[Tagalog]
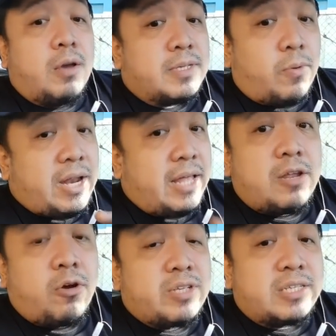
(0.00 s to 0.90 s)
Basta wala
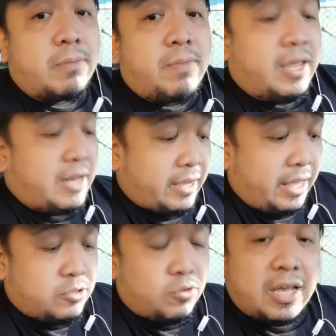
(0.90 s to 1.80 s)
din akong sasabihin
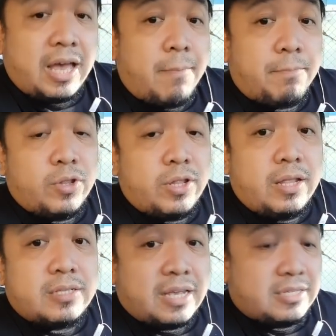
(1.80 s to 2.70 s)
against dun sa kampo
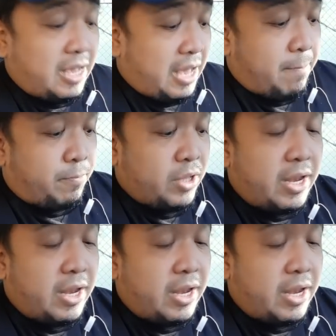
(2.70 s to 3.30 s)
ni, sa, sa kampo